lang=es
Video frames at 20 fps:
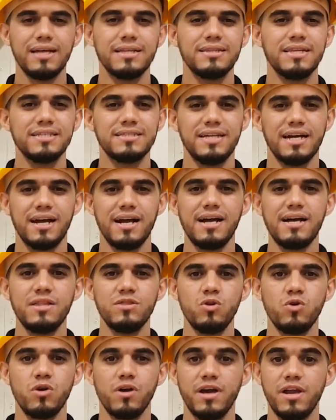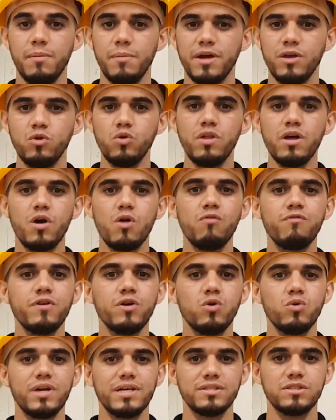destacando que el menú de
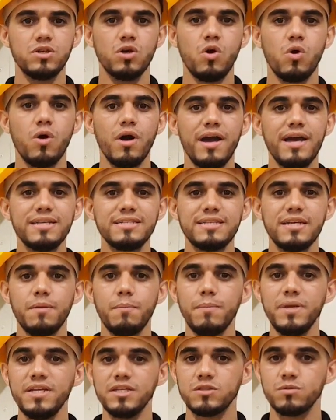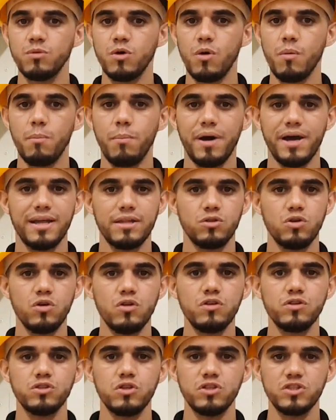configuración es el mismo para
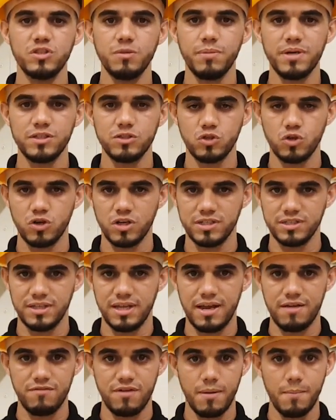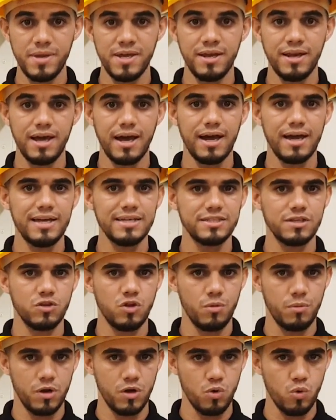todos los inversores de la familia
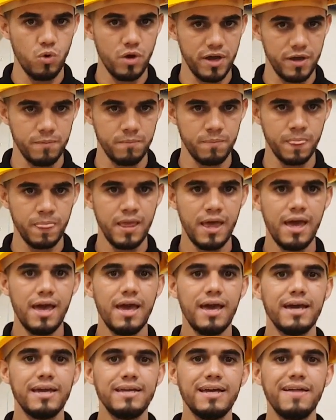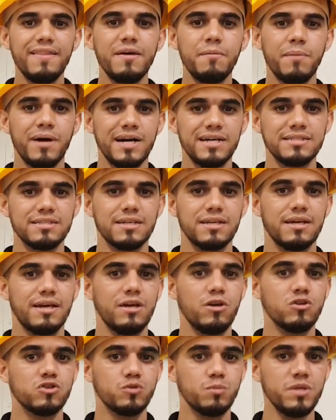SWE y además
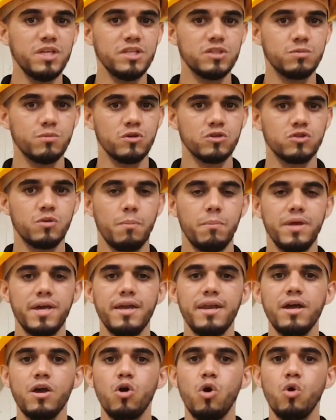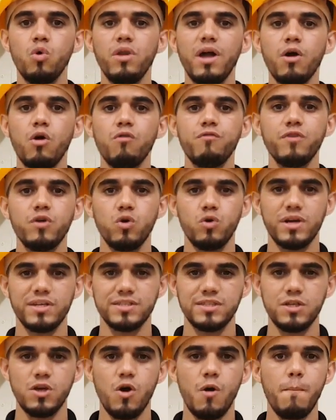que los mismos vienen con una
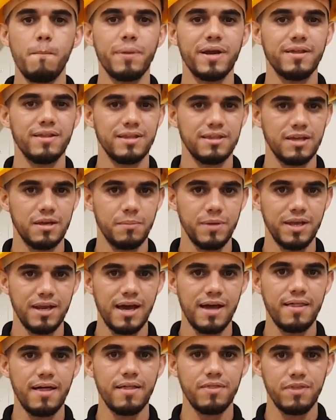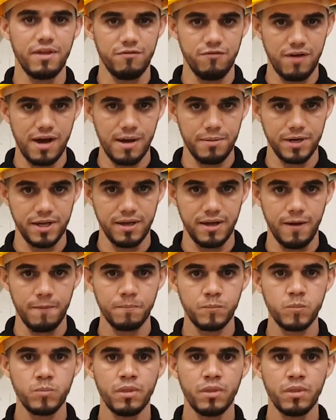configuración predeterminada de fábrica